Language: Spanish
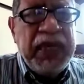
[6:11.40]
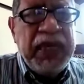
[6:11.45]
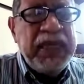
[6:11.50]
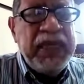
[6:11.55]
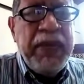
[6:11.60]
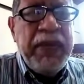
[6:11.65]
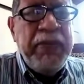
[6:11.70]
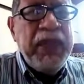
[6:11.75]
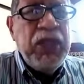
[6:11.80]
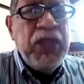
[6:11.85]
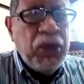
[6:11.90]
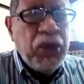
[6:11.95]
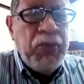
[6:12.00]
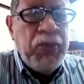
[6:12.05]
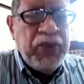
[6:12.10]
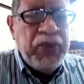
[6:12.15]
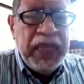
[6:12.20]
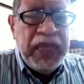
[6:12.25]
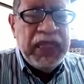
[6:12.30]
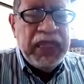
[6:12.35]
sencillamente,
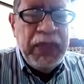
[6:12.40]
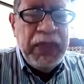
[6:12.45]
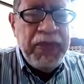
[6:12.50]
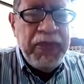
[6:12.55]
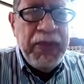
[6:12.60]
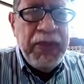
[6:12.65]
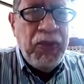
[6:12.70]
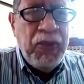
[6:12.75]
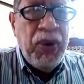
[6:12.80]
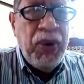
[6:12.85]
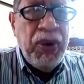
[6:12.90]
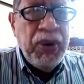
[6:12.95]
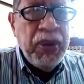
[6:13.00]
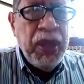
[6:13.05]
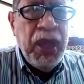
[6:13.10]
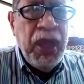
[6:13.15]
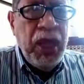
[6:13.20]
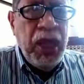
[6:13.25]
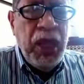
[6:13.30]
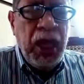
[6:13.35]
como dijiste bien vos,
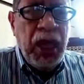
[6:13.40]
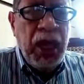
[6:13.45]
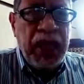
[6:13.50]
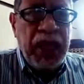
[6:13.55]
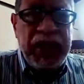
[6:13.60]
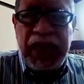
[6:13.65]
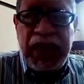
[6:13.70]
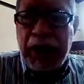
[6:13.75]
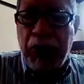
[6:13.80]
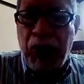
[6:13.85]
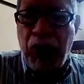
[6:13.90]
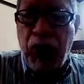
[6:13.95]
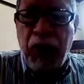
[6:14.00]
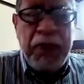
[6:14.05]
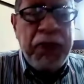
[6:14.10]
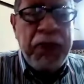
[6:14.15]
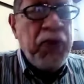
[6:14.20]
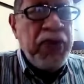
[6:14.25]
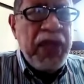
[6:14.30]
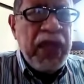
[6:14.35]
digamos,
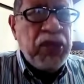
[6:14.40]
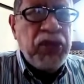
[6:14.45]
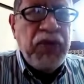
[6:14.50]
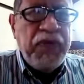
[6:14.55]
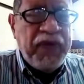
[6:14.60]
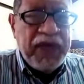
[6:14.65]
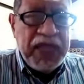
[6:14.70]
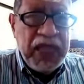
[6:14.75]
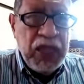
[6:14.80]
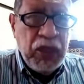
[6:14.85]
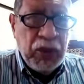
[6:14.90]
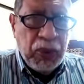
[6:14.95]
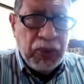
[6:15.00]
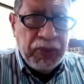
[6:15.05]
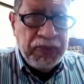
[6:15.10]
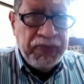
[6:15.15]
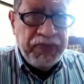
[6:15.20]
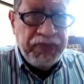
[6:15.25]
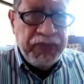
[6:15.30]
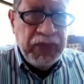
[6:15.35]
un proyecto
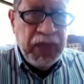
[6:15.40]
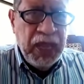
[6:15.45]
fallido.